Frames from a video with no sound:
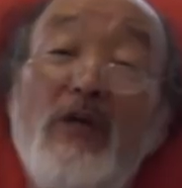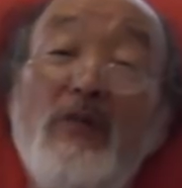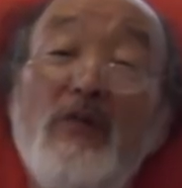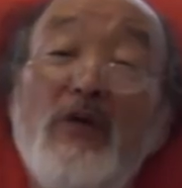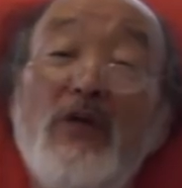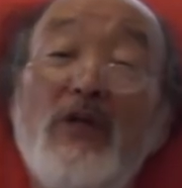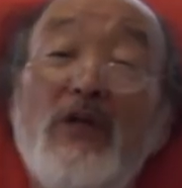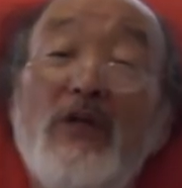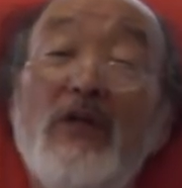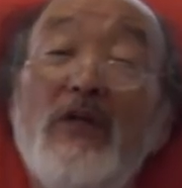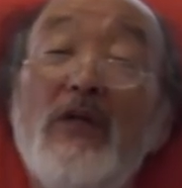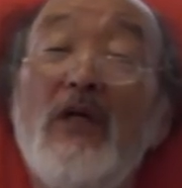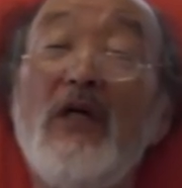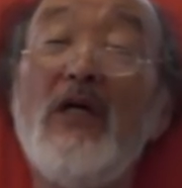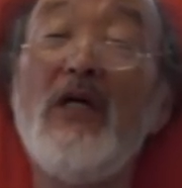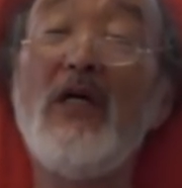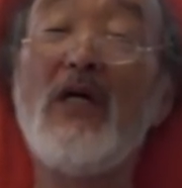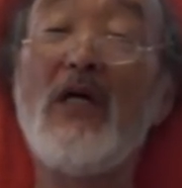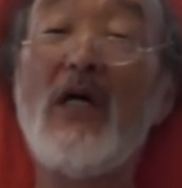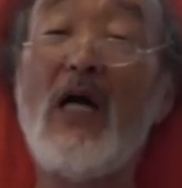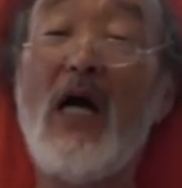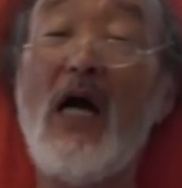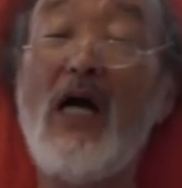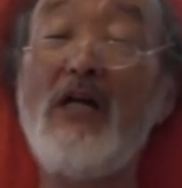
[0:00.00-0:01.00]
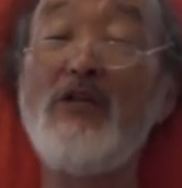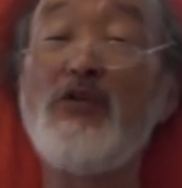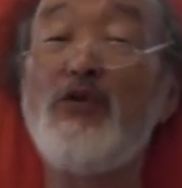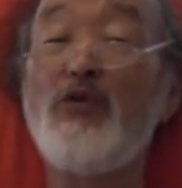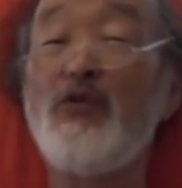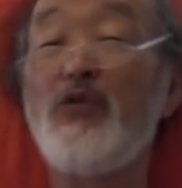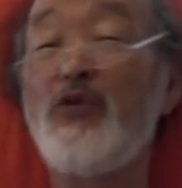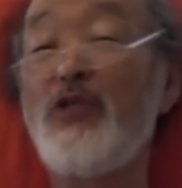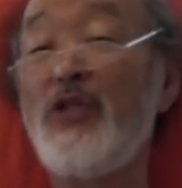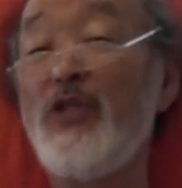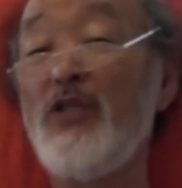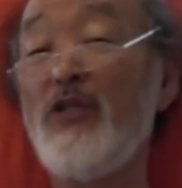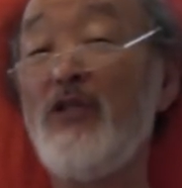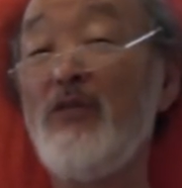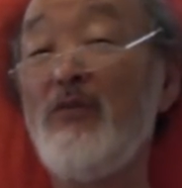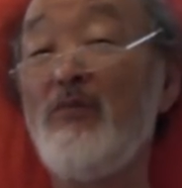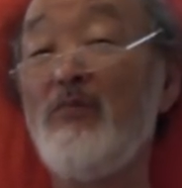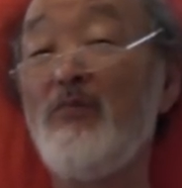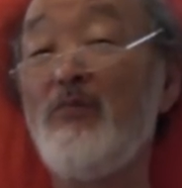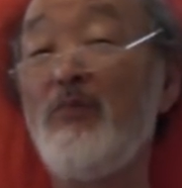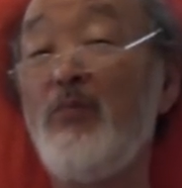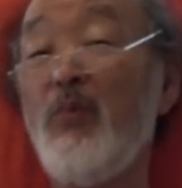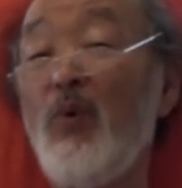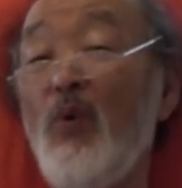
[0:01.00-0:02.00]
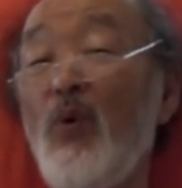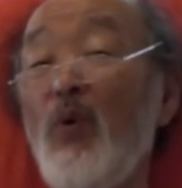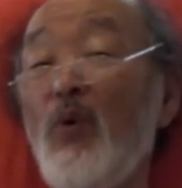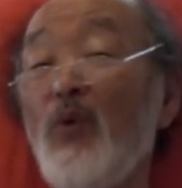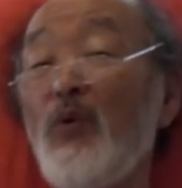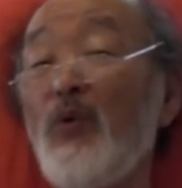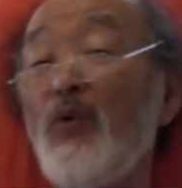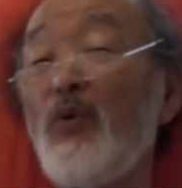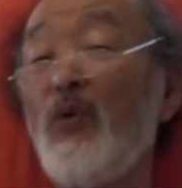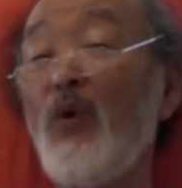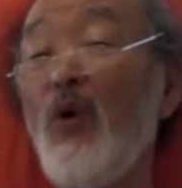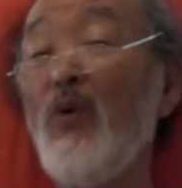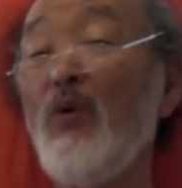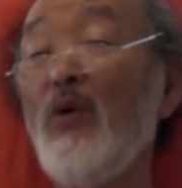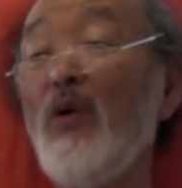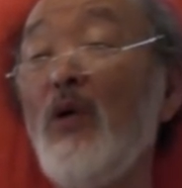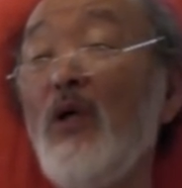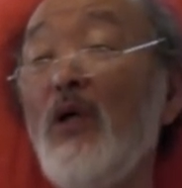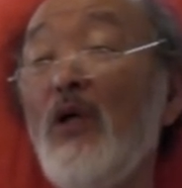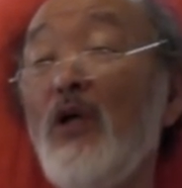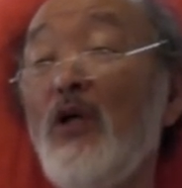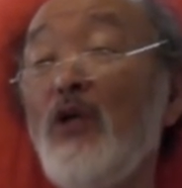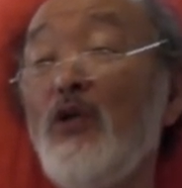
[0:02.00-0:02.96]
되면은 간 수치는 보통